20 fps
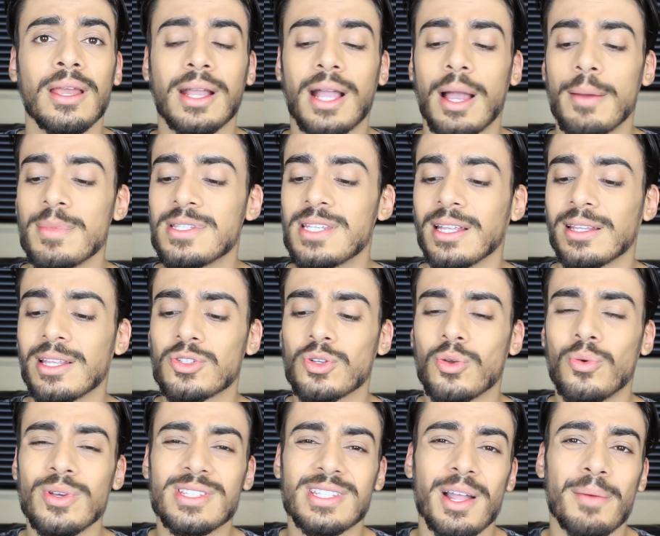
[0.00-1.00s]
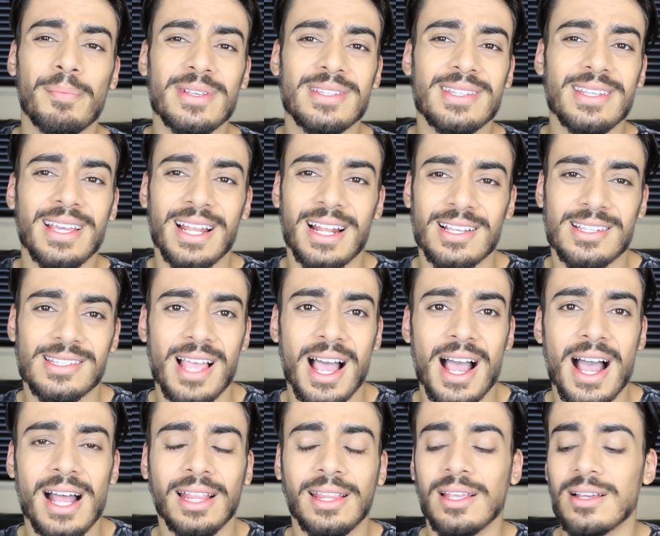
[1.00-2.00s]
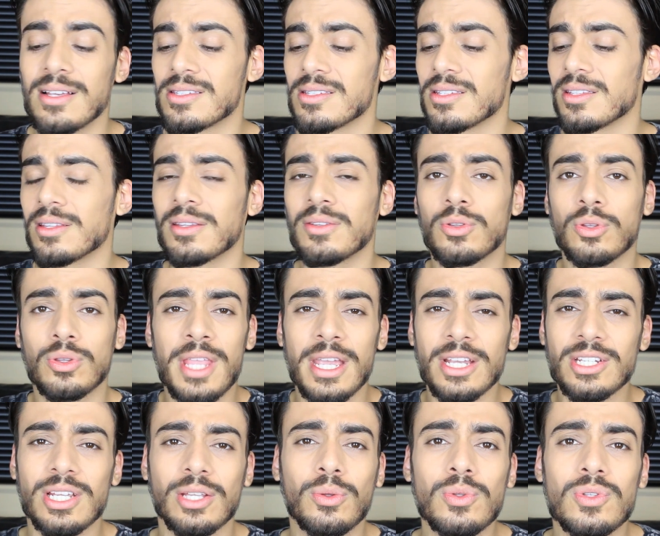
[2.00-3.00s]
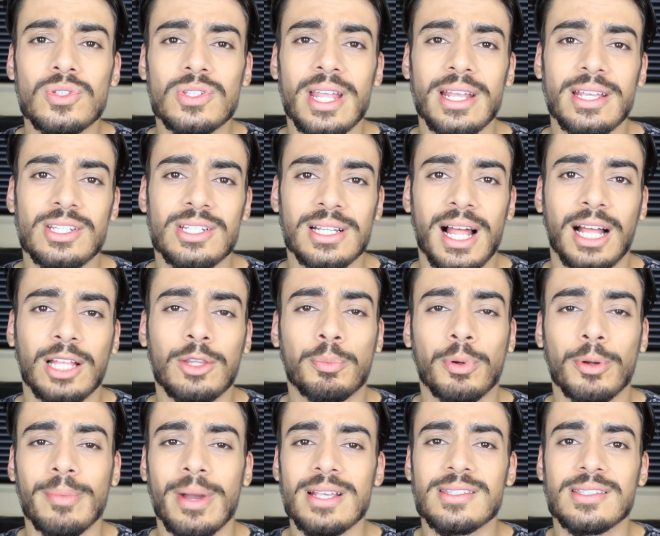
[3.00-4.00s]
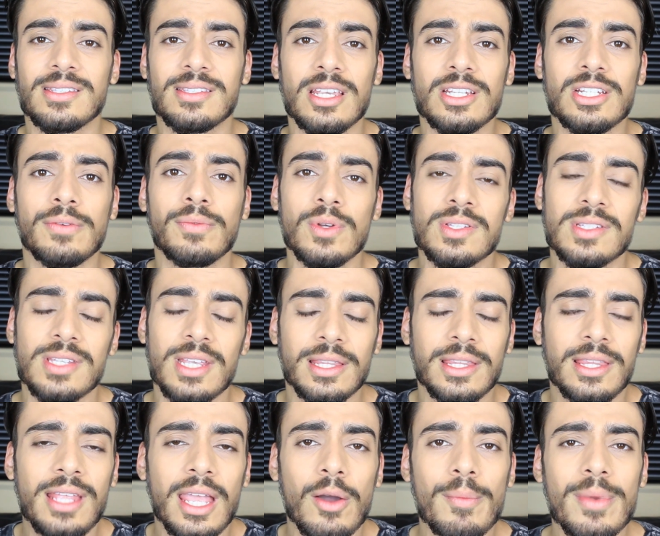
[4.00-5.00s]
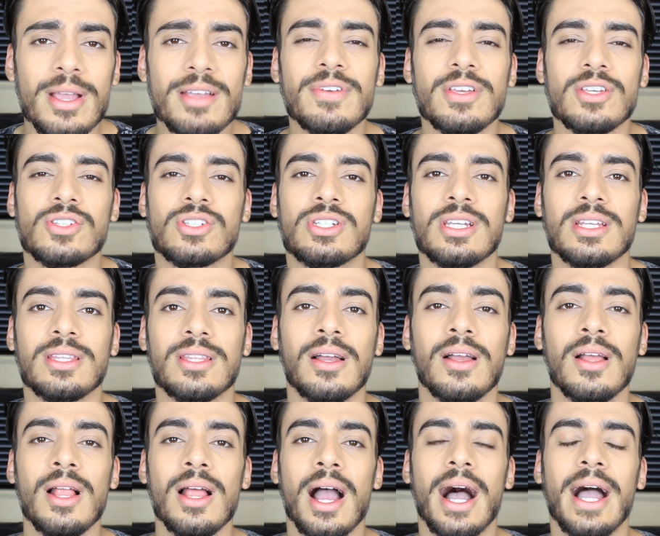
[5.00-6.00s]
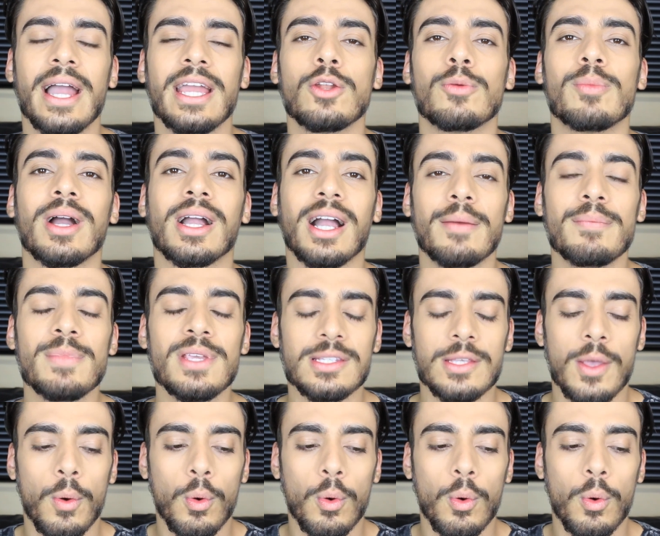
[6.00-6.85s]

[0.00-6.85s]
camisetas com estampas engraçadas, Deixa tudo isso daí de lado, por mais que seja você, dê uma investida aí numa camisa.